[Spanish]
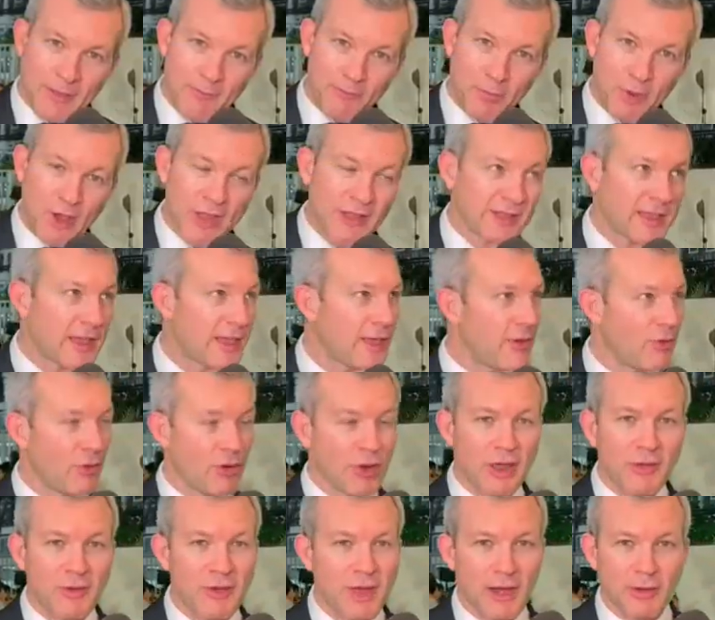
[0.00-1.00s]
abren puentes
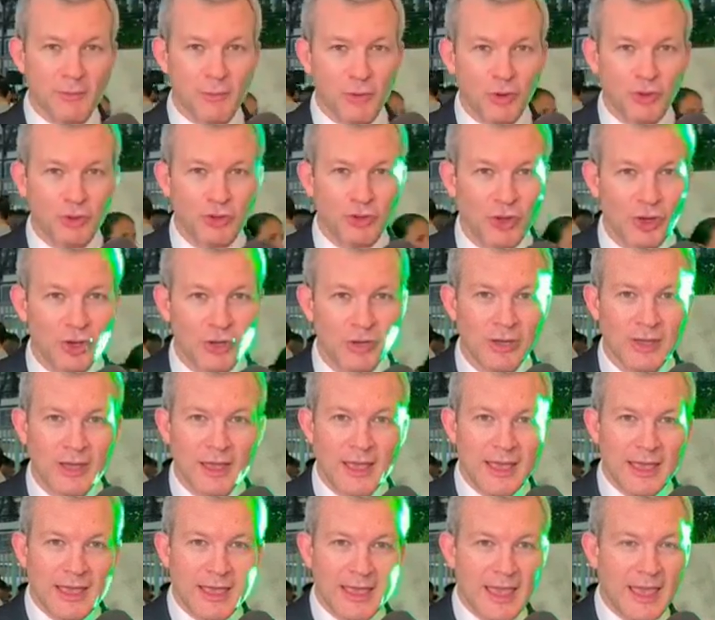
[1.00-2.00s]
de Bolivia al mundo.
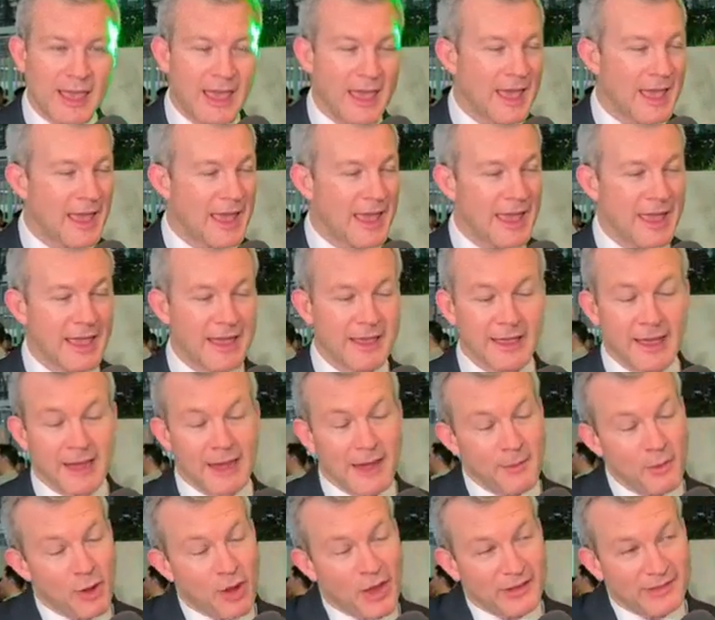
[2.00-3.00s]

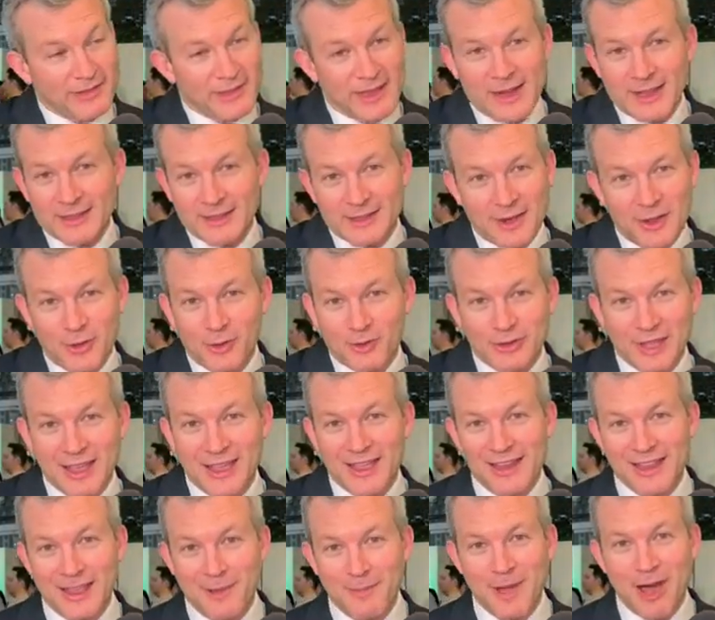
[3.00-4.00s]
Y, y queremos hacer a través
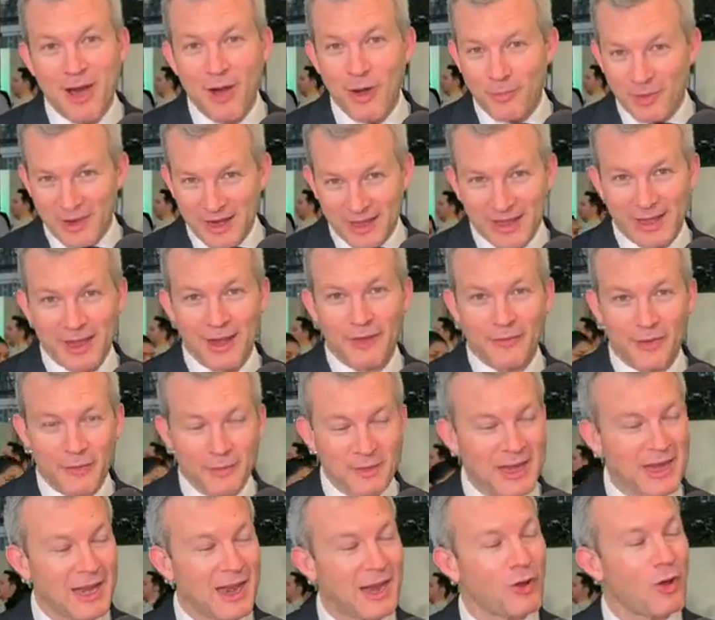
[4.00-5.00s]
de ustedes el llamado para que
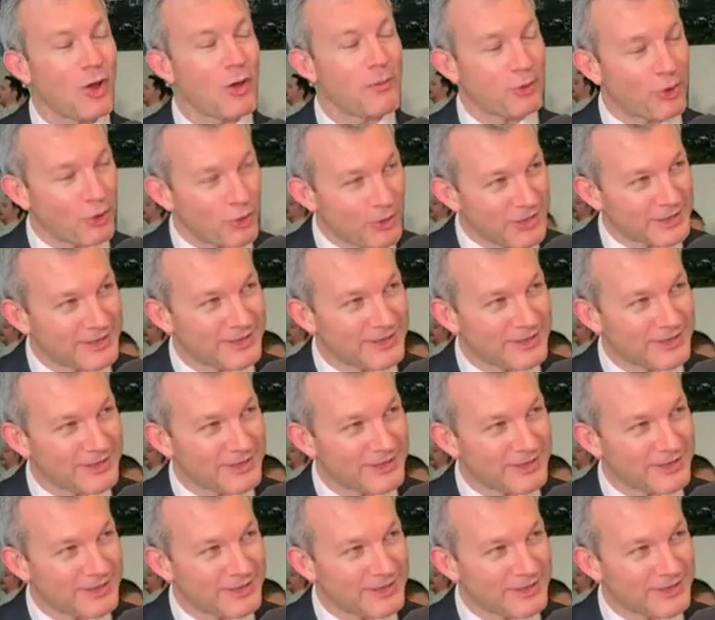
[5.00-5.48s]
las familias lo